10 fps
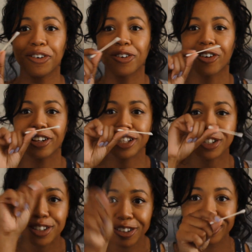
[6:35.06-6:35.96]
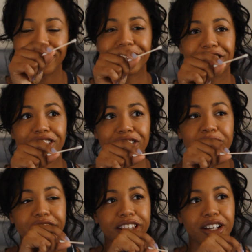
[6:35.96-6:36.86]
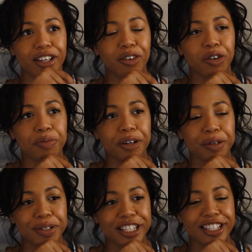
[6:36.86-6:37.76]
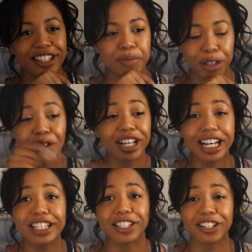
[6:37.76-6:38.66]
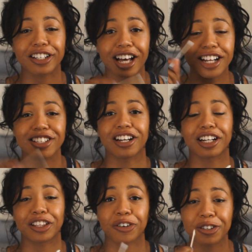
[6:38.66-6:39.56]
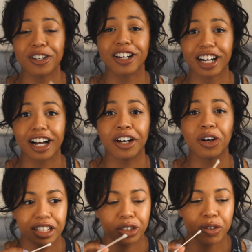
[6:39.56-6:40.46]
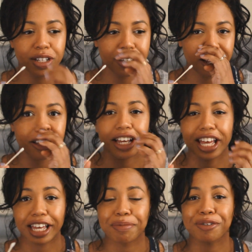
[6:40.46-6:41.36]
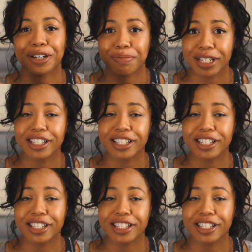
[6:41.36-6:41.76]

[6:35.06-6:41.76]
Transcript: をこうやってシュッとやった記憶もあります。まあ、とりあえず鼻じゃなくて口の中調査された経験もあり